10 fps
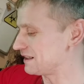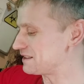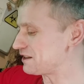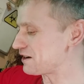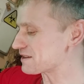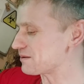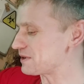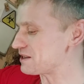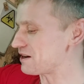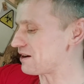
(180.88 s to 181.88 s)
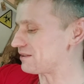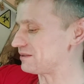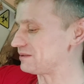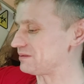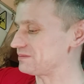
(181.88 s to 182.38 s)
Интересный
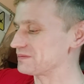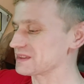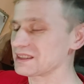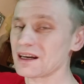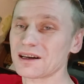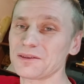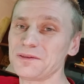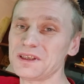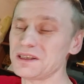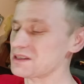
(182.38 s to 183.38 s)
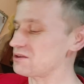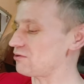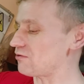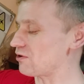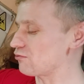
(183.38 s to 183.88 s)
материал, как конфетти с
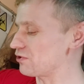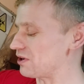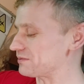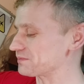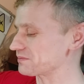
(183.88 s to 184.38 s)
Нового года.